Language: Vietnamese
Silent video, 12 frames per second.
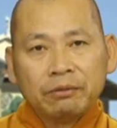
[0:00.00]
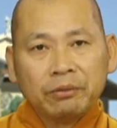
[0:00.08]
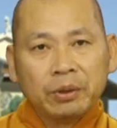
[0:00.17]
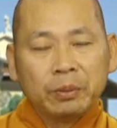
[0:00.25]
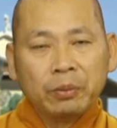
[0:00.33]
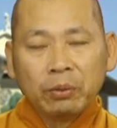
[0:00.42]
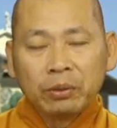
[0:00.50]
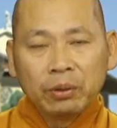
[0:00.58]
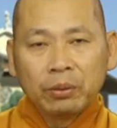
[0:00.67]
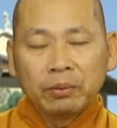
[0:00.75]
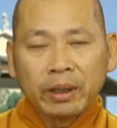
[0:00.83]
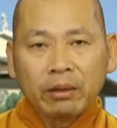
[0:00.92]
và một
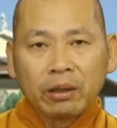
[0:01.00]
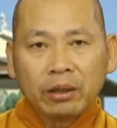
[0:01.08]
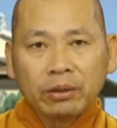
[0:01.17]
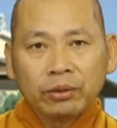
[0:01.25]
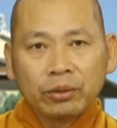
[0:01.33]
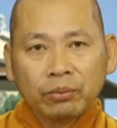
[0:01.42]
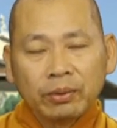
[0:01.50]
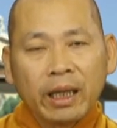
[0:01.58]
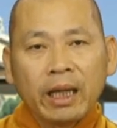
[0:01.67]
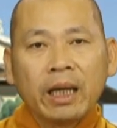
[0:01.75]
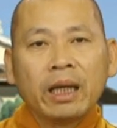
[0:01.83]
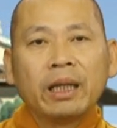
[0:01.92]
lúc nào đó chúng
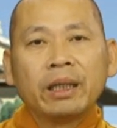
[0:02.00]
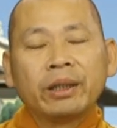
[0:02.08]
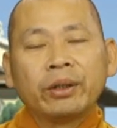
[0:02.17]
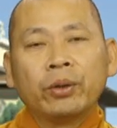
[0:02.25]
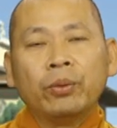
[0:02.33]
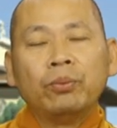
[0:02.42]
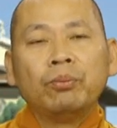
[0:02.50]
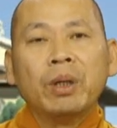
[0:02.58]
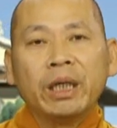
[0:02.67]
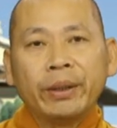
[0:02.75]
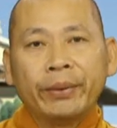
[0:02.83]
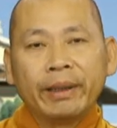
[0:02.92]
ta cũng
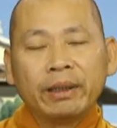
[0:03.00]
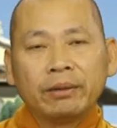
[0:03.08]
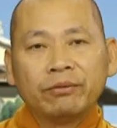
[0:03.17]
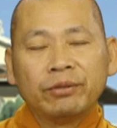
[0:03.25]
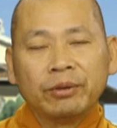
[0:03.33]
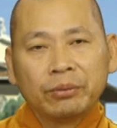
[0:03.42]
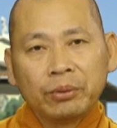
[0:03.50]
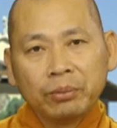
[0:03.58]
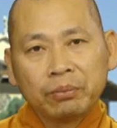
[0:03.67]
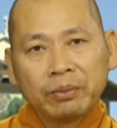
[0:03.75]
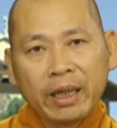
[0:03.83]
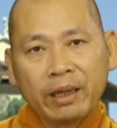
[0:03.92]
bệnh hoạn và một
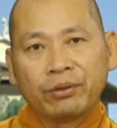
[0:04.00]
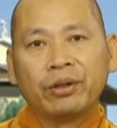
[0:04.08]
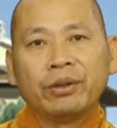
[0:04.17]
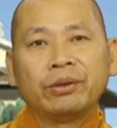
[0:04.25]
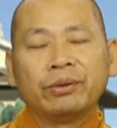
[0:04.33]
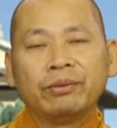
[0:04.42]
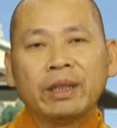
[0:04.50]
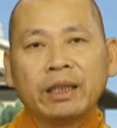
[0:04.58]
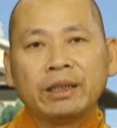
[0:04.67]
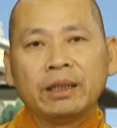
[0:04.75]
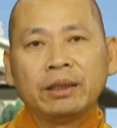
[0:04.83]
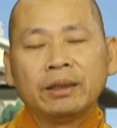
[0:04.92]
lúc nào đó chúng ta
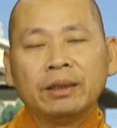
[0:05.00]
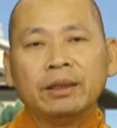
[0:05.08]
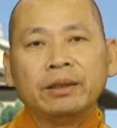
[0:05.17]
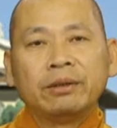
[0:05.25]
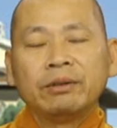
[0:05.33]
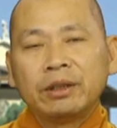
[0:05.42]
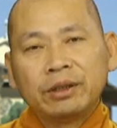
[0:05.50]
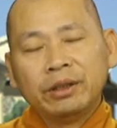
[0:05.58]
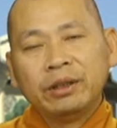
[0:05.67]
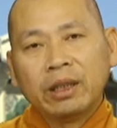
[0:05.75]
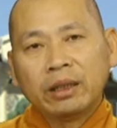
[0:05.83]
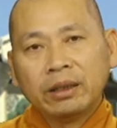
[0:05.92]
chết chúng ta
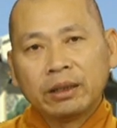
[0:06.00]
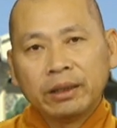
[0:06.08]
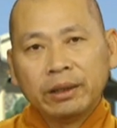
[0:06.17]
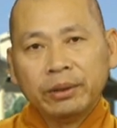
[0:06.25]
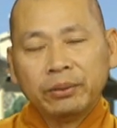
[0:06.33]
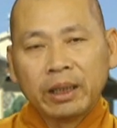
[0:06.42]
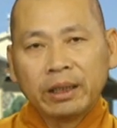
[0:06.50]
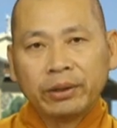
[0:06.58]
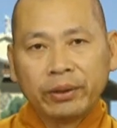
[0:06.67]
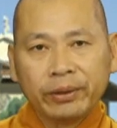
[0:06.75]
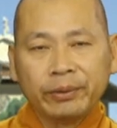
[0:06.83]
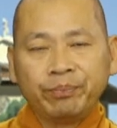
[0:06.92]
truy nhận được cái điều này
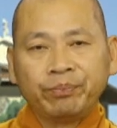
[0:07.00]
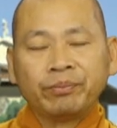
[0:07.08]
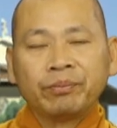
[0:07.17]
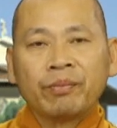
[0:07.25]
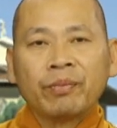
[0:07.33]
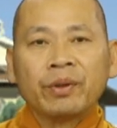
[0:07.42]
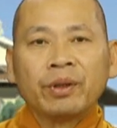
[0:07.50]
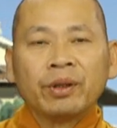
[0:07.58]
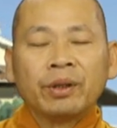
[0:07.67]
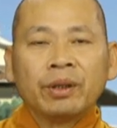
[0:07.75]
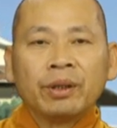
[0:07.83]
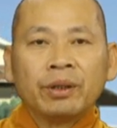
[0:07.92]
rồi
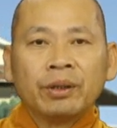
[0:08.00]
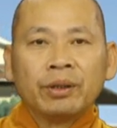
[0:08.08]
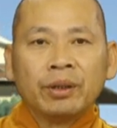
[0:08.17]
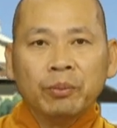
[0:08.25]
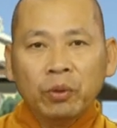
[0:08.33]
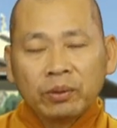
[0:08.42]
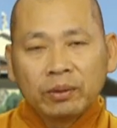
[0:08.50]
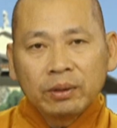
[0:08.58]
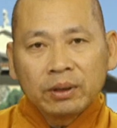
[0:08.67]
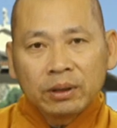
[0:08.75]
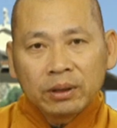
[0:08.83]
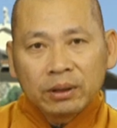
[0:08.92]
thì
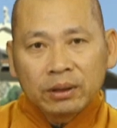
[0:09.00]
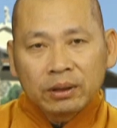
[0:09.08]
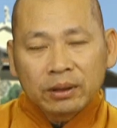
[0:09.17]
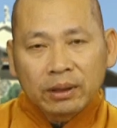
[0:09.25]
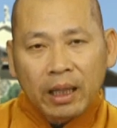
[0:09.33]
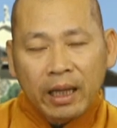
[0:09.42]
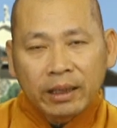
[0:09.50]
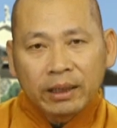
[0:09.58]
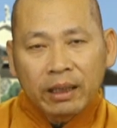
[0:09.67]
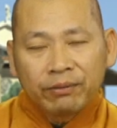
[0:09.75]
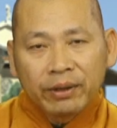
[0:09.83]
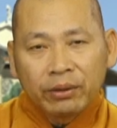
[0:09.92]
muốn tại
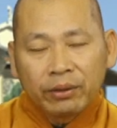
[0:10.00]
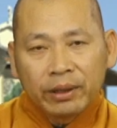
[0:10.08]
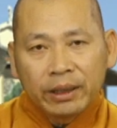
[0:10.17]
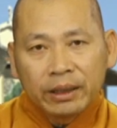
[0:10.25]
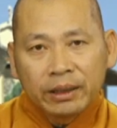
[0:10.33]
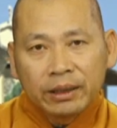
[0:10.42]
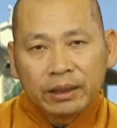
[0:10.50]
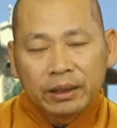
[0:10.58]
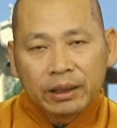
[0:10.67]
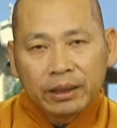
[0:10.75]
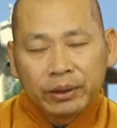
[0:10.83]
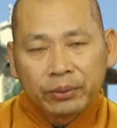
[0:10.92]
sao phải nói
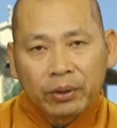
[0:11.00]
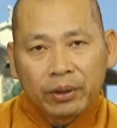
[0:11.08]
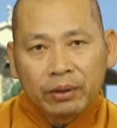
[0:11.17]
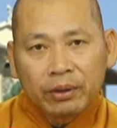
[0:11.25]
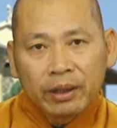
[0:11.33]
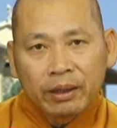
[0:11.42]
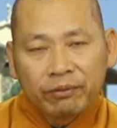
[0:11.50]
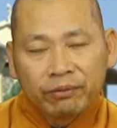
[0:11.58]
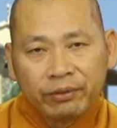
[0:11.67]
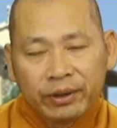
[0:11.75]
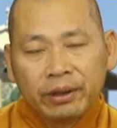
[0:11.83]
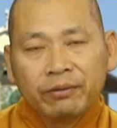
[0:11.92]
những cái điều đó là
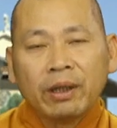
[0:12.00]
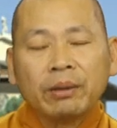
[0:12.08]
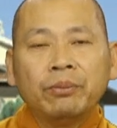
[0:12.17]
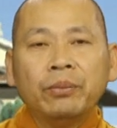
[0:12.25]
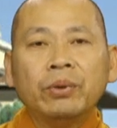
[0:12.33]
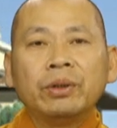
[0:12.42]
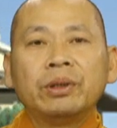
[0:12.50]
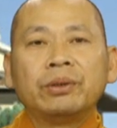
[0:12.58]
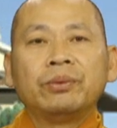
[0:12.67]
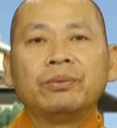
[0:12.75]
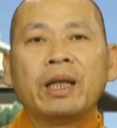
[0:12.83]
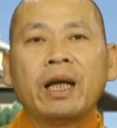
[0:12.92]
vì đức phật muốn cho
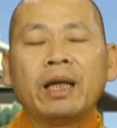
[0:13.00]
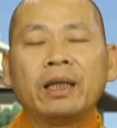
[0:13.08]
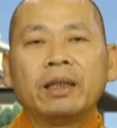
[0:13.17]
chúng ta